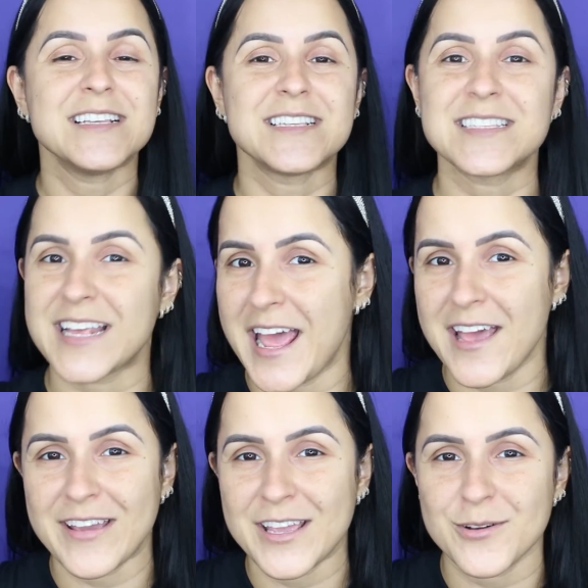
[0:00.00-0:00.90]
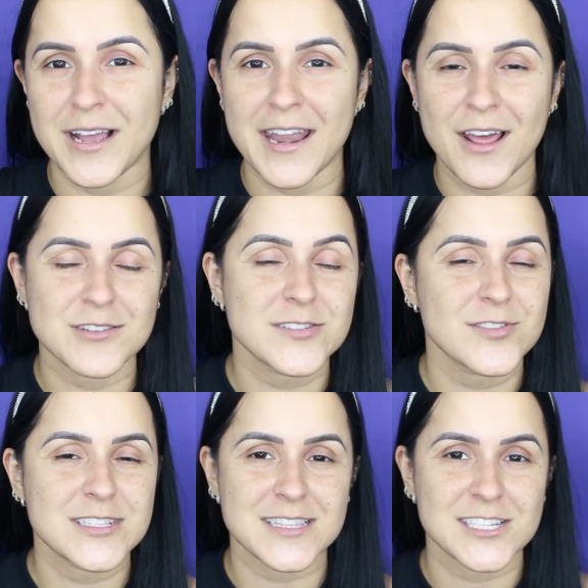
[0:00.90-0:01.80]
Se inscreve aqui no canal se
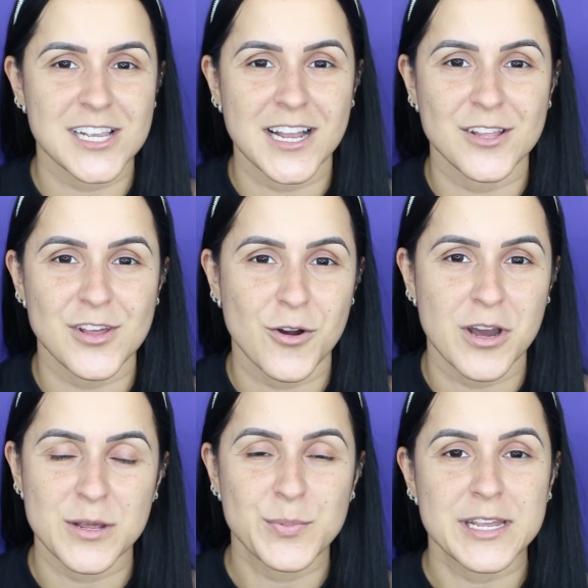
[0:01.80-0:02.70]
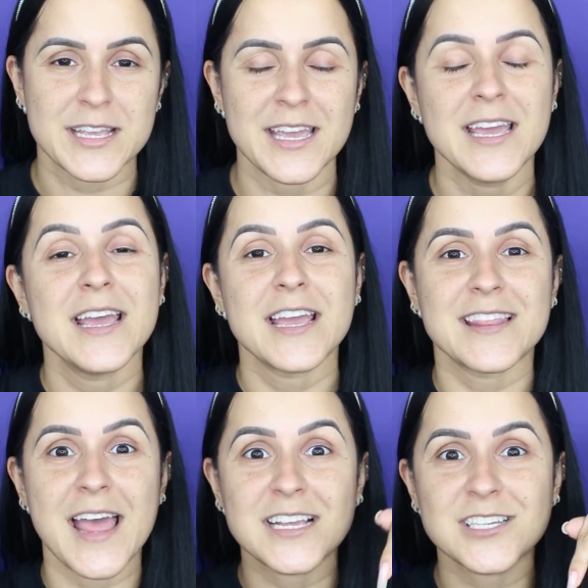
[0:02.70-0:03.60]
você está chegando agora por aqui
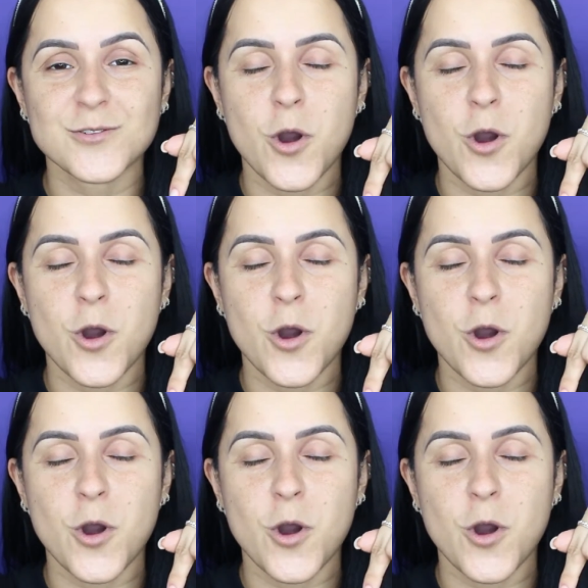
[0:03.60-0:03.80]
e deixa no